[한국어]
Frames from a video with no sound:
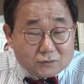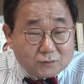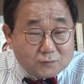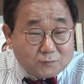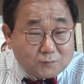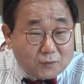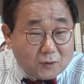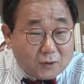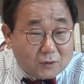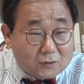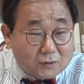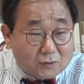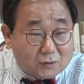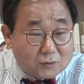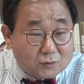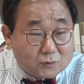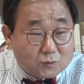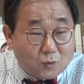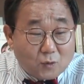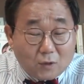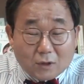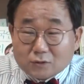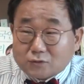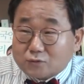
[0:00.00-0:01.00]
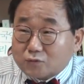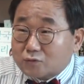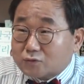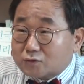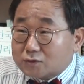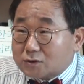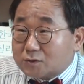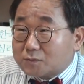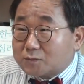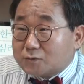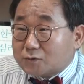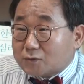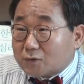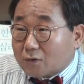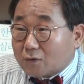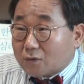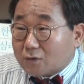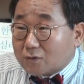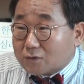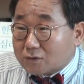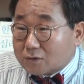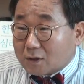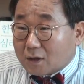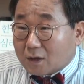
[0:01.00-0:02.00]
싶어하는 일을 도와주고
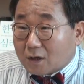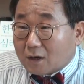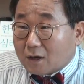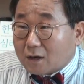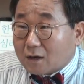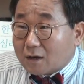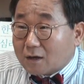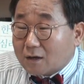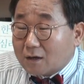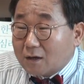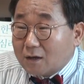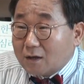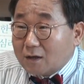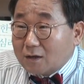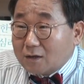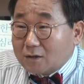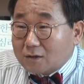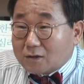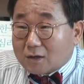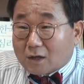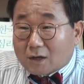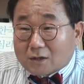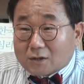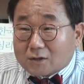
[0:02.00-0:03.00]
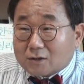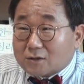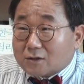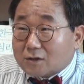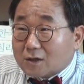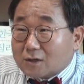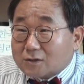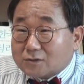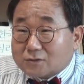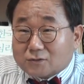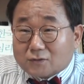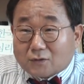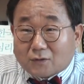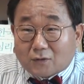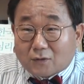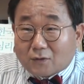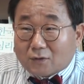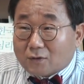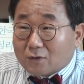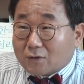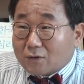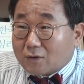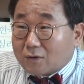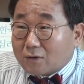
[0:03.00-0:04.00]
싶죠. 그냥 이야기를
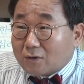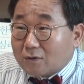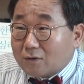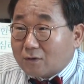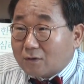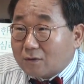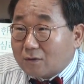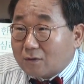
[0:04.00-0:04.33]
해서.